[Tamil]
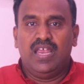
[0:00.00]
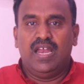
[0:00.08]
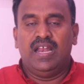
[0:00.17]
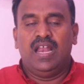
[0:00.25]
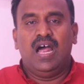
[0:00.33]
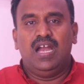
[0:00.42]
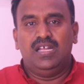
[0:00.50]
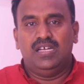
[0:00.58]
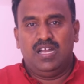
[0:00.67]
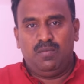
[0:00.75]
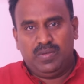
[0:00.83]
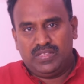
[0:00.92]
ஏன்னா
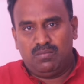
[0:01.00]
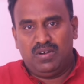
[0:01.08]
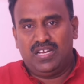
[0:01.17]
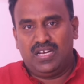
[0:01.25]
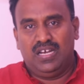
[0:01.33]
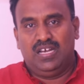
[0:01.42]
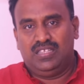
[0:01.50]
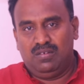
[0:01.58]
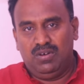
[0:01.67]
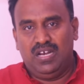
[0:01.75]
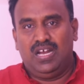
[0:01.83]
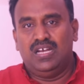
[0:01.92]
நாடுன்னா இப்போ தமிழர்கள்
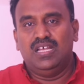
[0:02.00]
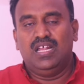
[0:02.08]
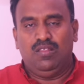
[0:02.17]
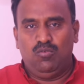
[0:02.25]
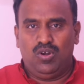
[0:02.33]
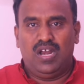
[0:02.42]
தமிழ்நாடுங்கிறது